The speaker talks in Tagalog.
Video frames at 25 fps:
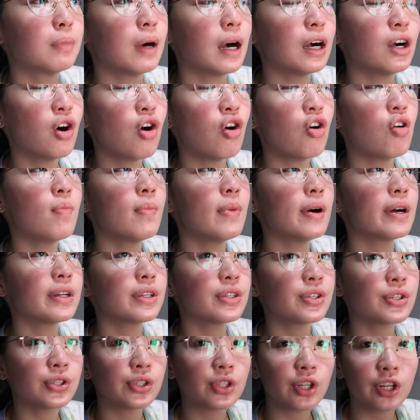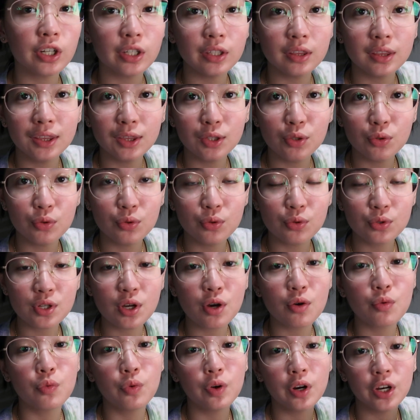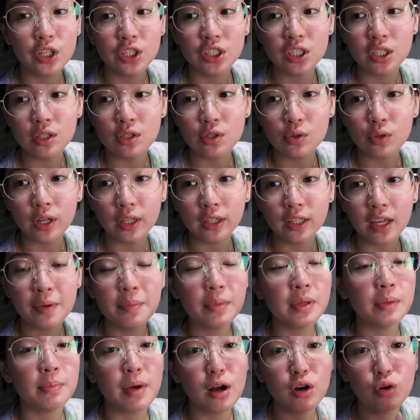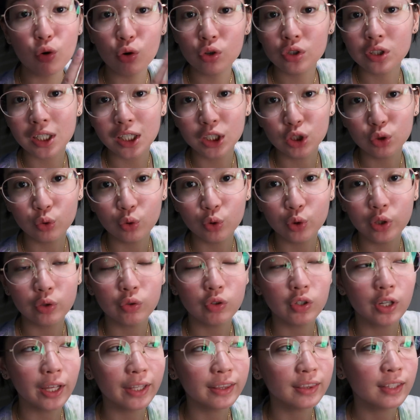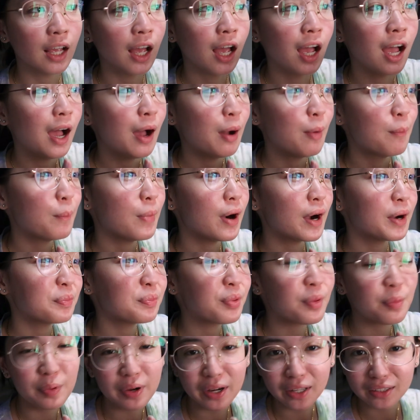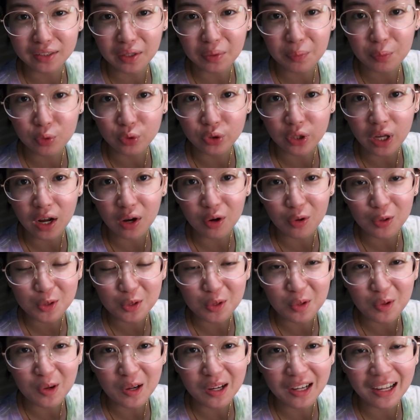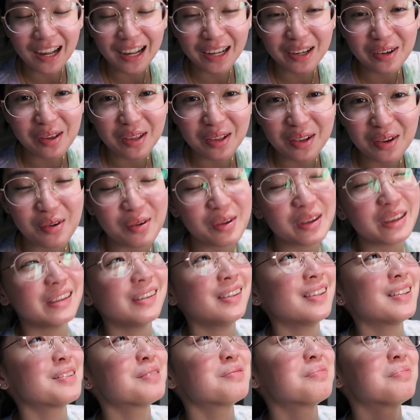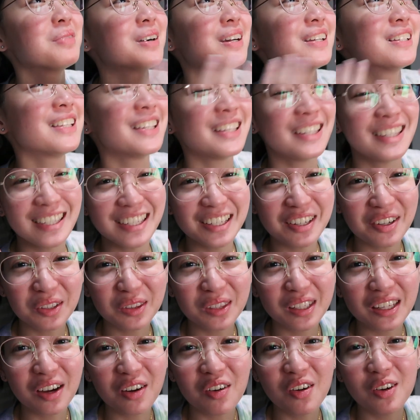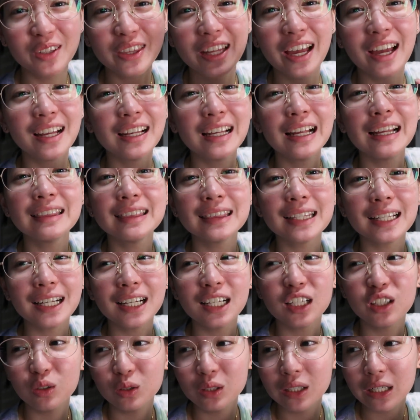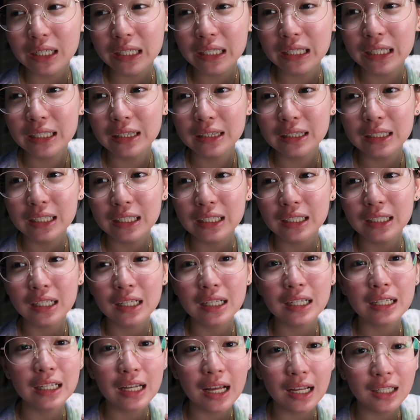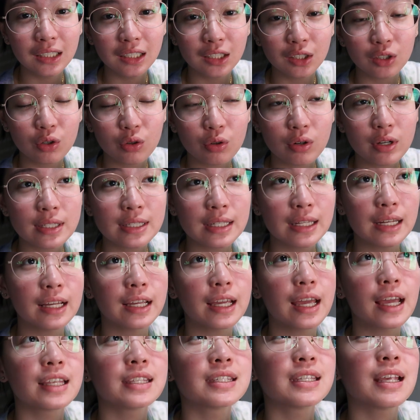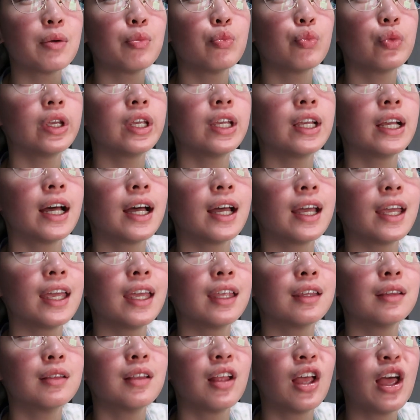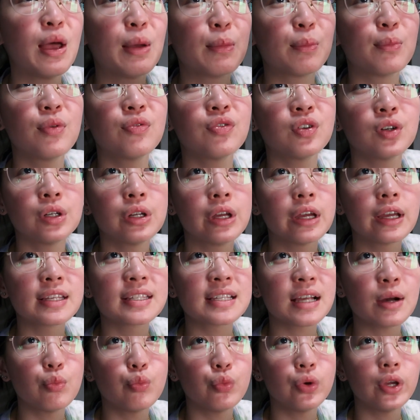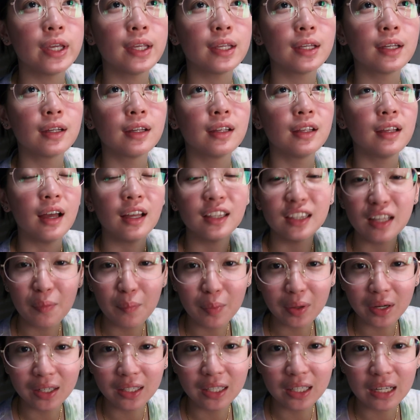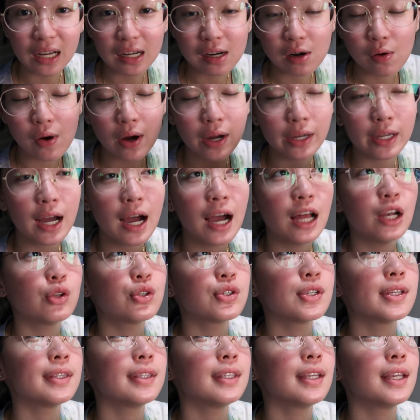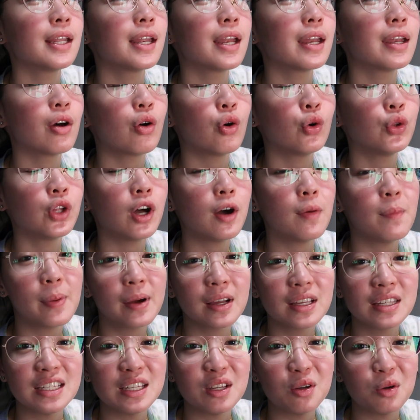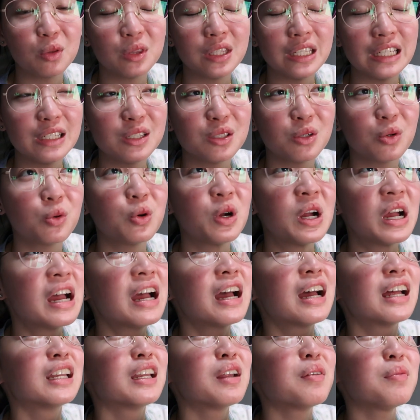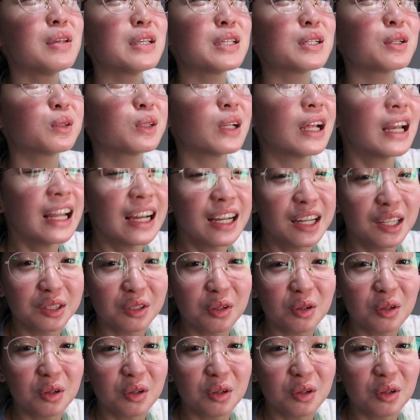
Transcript: bago ako mag-start nung sa worksheets ulit, I mean, bago ko siya ituloy ulit, magbe-break time muna ako. So, ang gagawin ko is magsi-COD ako dahil ang tagal ko na rin hindi naglalaro kasi nag-exam week nga and before ng exam week, ang dami rin ginagawa kaya halos hindi rin ako nakapag-COD. So, na-miss ko talaga